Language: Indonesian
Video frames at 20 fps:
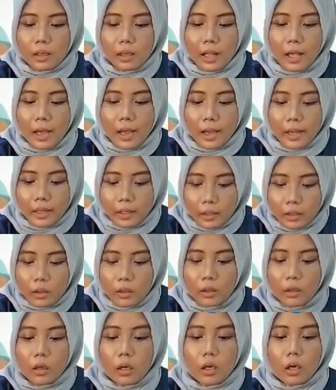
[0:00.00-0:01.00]
selain
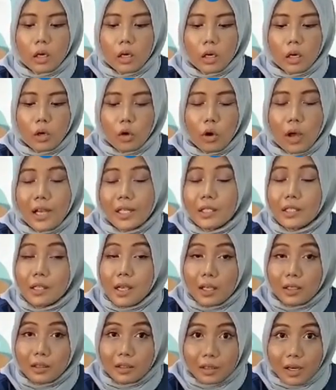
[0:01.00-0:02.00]
uh,
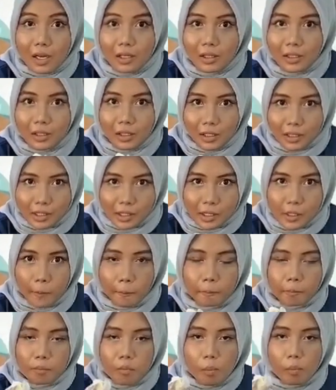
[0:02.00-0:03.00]
lokasinya strategis
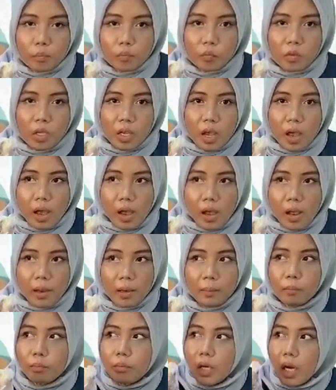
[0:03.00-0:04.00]

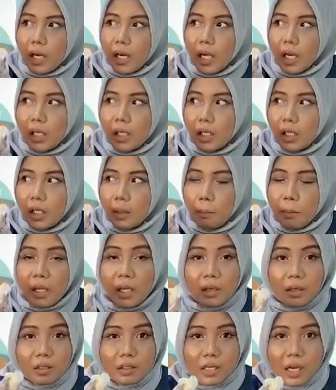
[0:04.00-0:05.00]
dia berada di
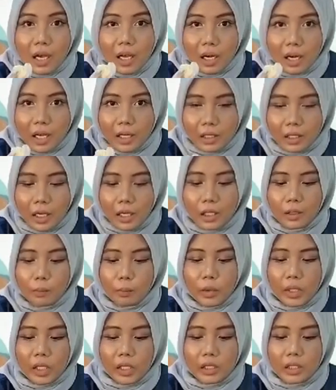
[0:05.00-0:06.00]
pinggir jalan ya
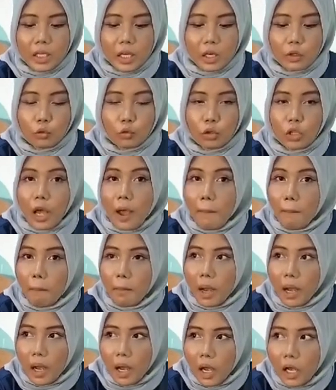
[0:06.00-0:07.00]
pinggir jalan
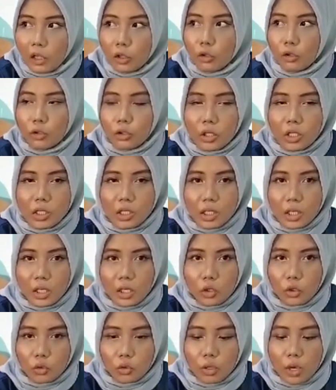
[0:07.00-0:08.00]
utama terus di
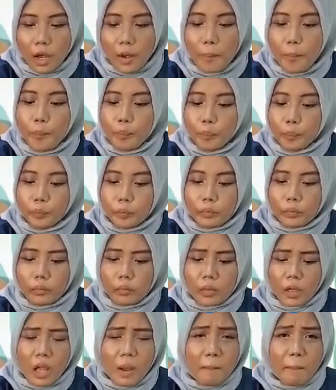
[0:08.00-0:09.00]
sini juga
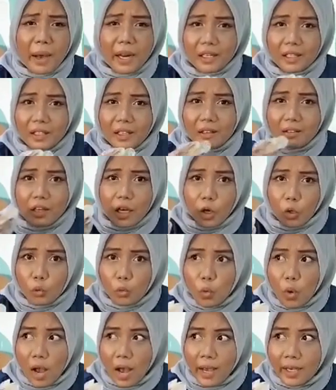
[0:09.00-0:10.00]
parkirnya
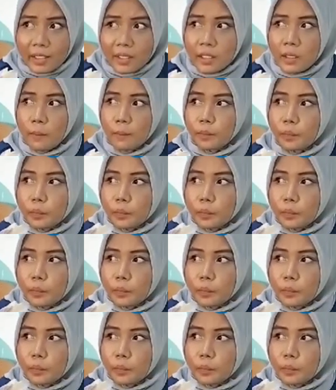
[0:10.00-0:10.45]
luas